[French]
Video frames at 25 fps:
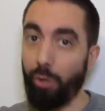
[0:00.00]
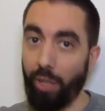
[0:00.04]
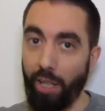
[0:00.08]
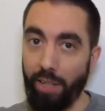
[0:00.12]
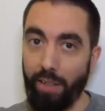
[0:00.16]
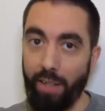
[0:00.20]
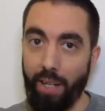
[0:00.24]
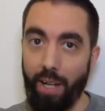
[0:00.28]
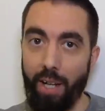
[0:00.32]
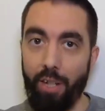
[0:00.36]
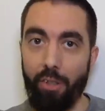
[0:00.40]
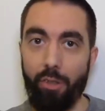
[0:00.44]

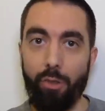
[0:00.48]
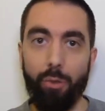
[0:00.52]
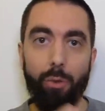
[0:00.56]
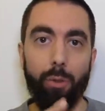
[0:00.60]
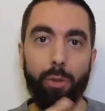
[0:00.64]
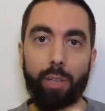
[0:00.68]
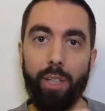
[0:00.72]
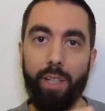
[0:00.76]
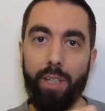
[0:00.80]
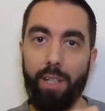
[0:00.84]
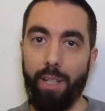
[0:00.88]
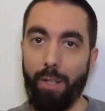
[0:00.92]
cadrage
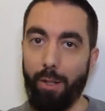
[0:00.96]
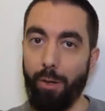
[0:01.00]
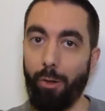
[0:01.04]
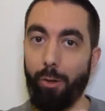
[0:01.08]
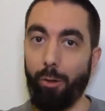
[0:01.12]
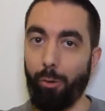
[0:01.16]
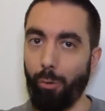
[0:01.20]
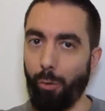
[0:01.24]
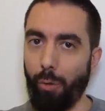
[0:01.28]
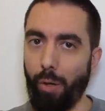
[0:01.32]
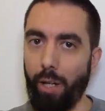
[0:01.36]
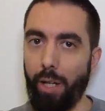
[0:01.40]
qui
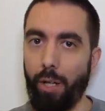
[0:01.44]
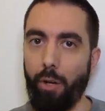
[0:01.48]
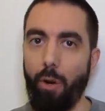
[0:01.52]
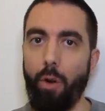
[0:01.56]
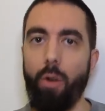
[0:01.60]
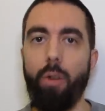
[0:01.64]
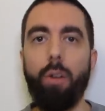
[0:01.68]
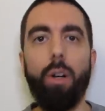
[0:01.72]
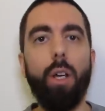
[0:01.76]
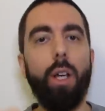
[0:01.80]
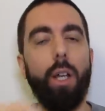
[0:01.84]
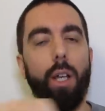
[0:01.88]
est sur
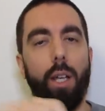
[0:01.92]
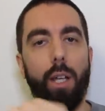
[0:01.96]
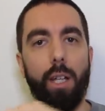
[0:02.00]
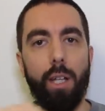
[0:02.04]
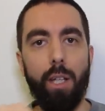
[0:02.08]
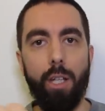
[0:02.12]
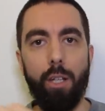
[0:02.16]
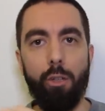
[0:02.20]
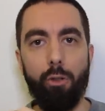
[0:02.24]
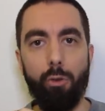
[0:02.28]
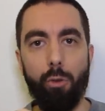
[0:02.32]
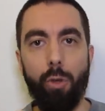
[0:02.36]
l'écran
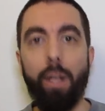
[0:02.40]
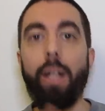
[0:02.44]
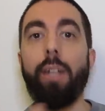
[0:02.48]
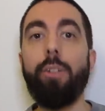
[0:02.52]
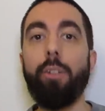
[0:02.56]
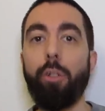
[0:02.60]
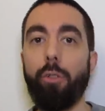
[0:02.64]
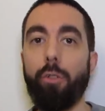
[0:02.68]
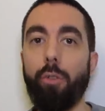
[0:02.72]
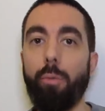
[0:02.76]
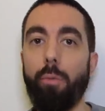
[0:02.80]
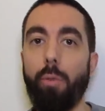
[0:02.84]
et je la
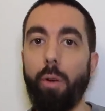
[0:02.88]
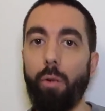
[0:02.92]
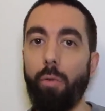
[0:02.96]
note.